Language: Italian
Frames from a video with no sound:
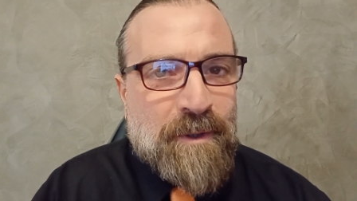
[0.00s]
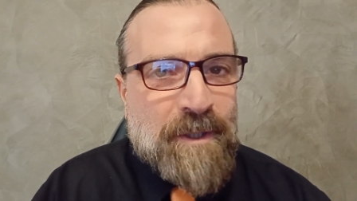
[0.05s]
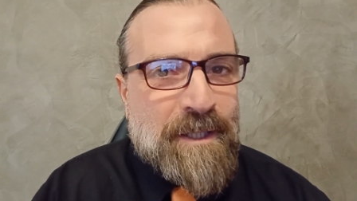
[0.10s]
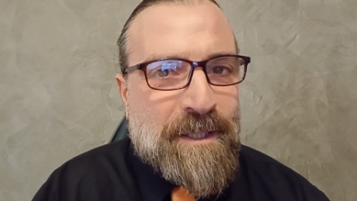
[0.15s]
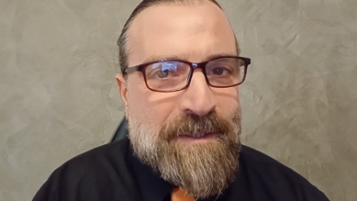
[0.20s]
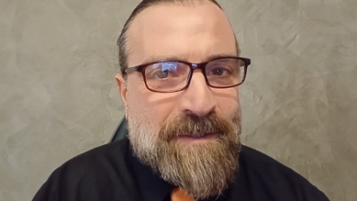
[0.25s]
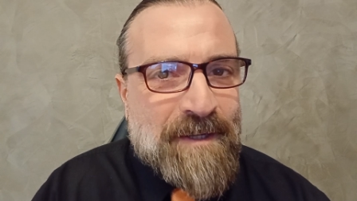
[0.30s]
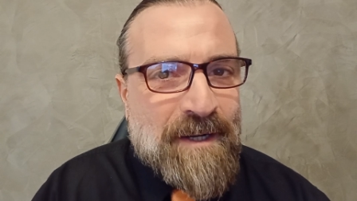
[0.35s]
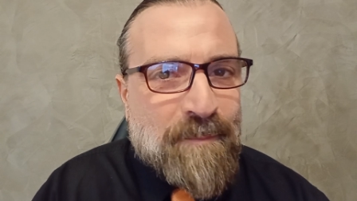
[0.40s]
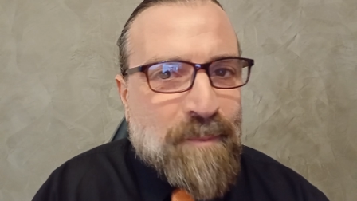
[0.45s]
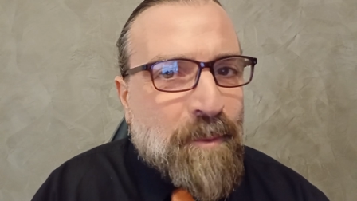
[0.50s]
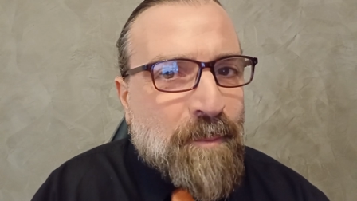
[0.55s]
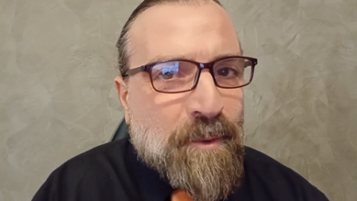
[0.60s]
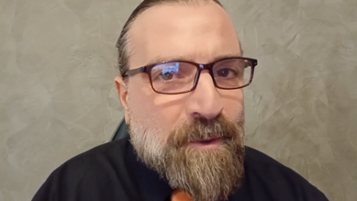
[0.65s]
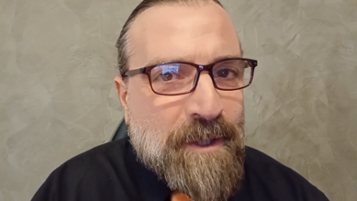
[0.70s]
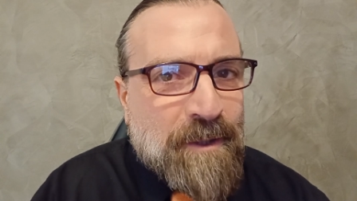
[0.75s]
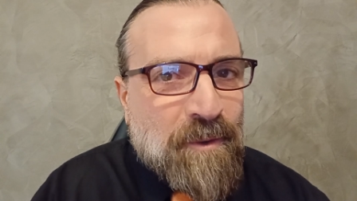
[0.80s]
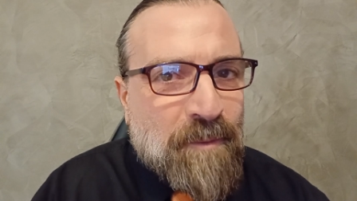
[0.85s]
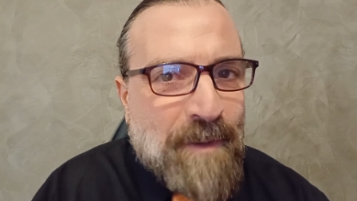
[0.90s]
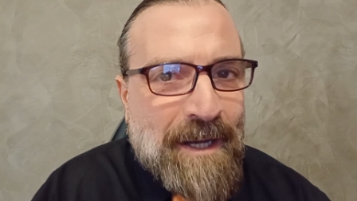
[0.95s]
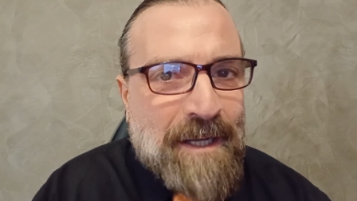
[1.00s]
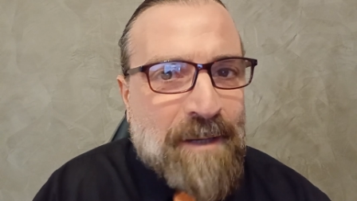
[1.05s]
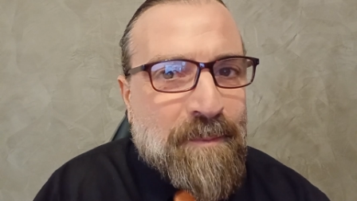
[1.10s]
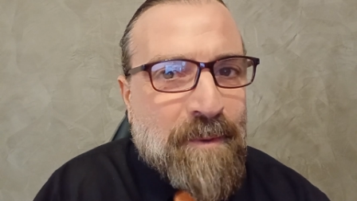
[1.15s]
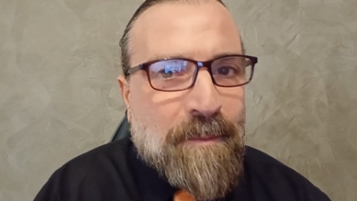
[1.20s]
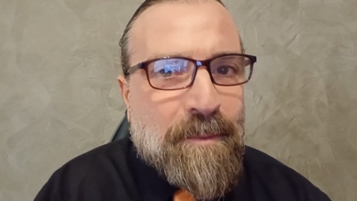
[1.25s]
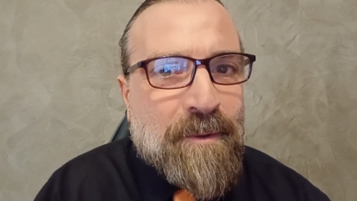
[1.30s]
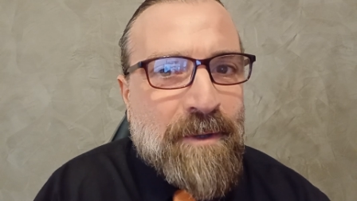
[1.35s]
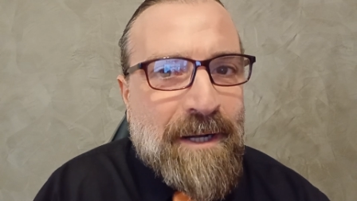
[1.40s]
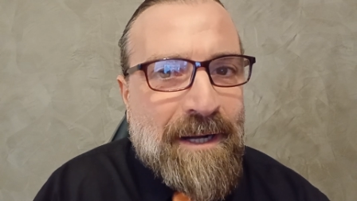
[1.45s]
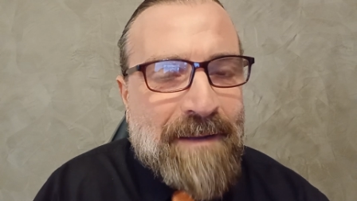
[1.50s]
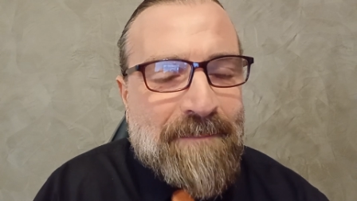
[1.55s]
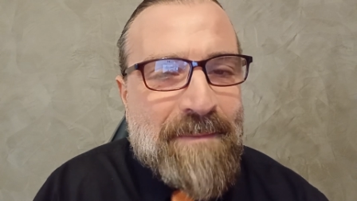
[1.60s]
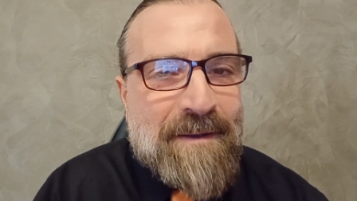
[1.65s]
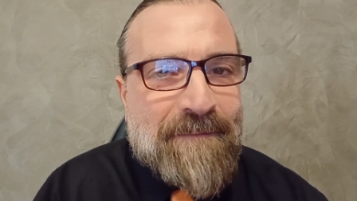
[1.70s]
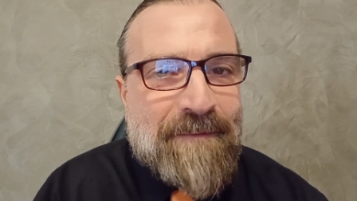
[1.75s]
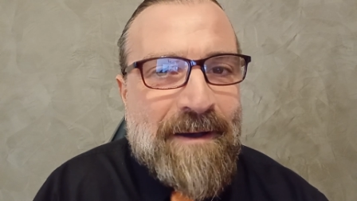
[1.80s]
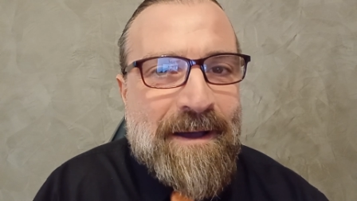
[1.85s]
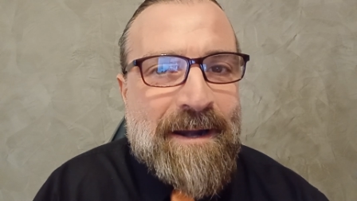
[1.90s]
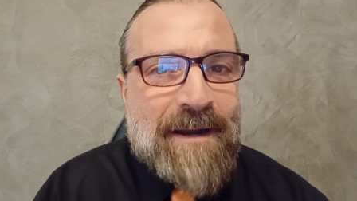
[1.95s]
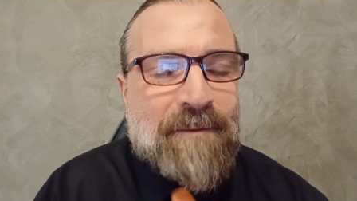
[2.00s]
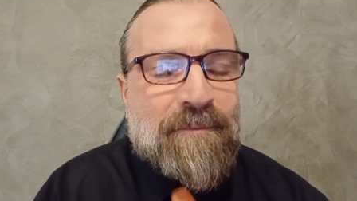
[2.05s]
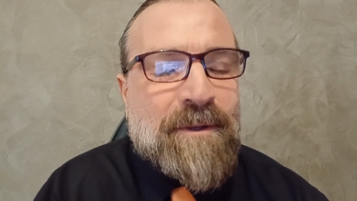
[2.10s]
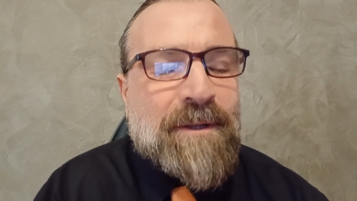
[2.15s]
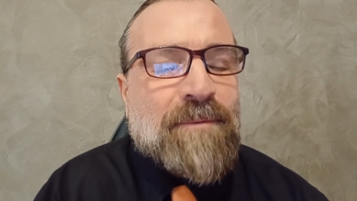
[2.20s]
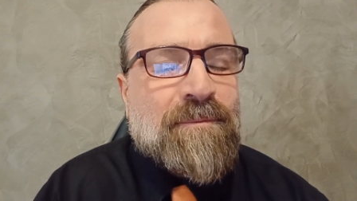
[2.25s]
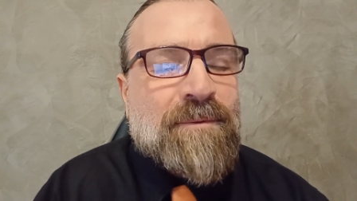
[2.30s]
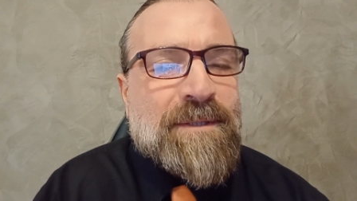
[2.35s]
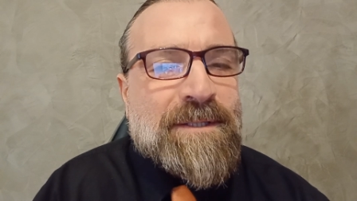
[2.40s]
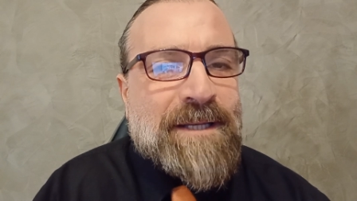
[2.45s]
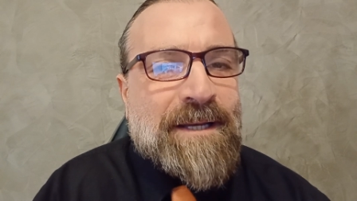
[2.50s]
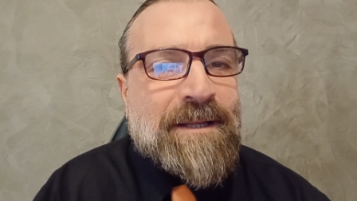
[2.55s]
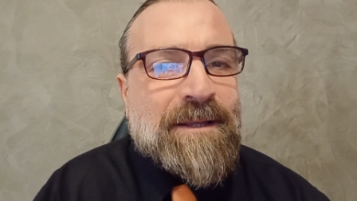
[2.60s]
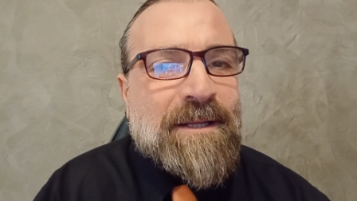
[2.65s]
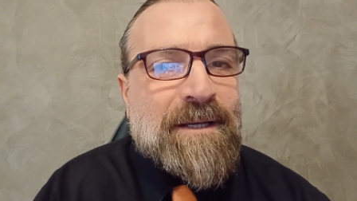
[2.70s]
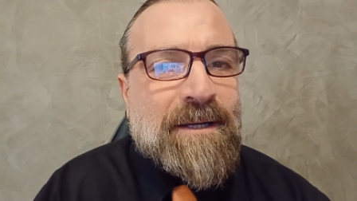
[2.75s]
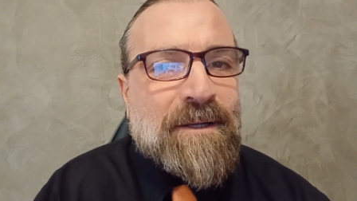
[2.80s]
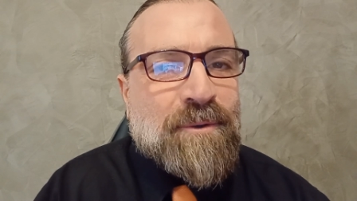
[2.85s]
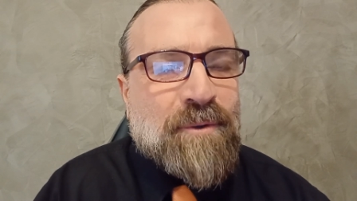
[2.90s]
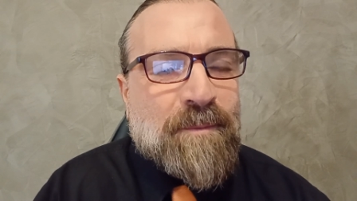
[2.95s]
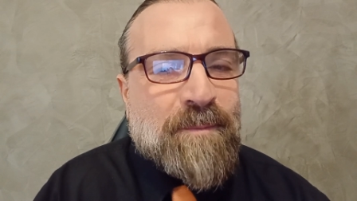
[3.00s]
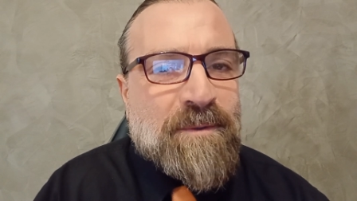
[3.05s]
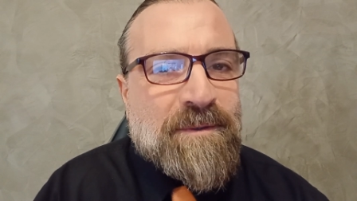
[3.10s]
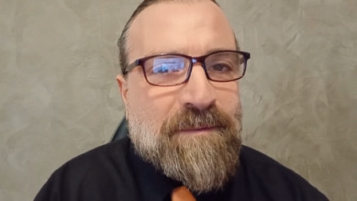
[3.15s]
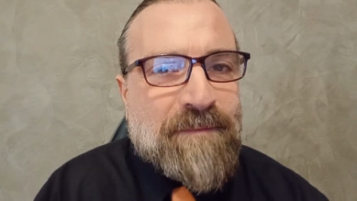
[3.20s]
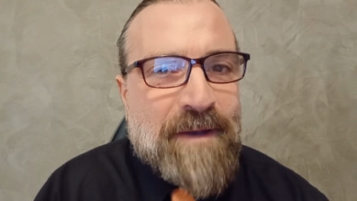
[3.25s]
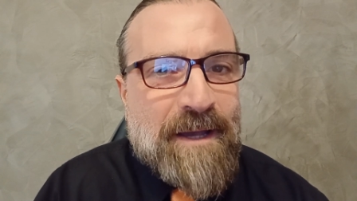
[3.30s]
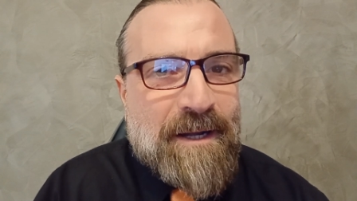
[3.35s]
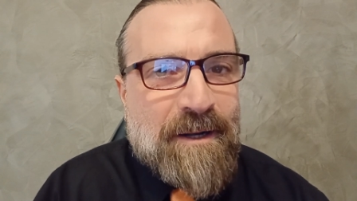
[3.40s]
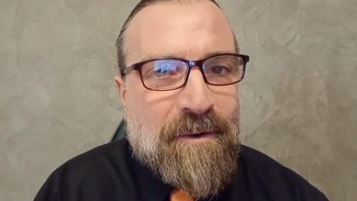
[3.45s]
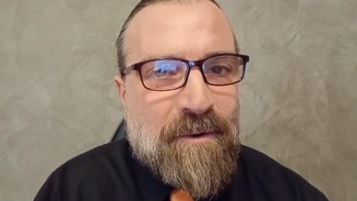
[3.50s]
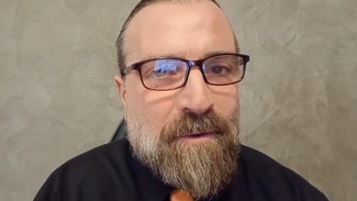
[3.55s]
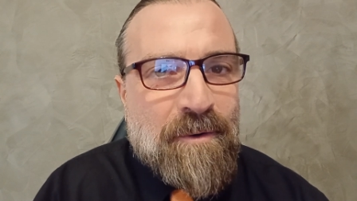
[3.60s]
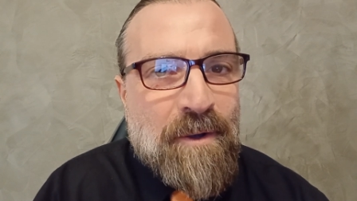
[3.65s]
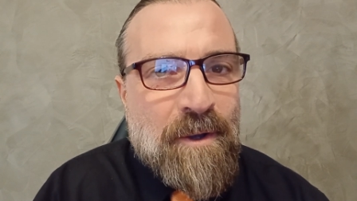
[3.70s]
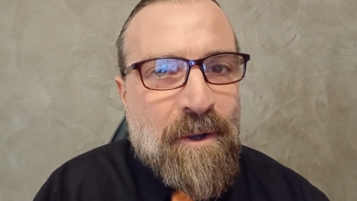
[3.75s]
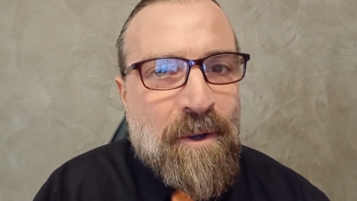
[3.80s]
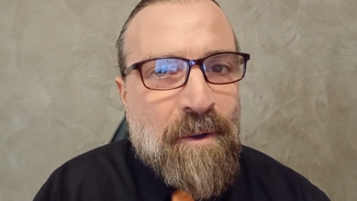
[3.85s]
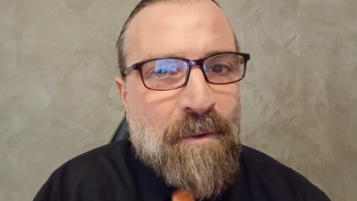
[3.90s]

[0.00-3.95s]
Inizierà proprio da domani, proprio dalla Befana, quindi un setting troposferico,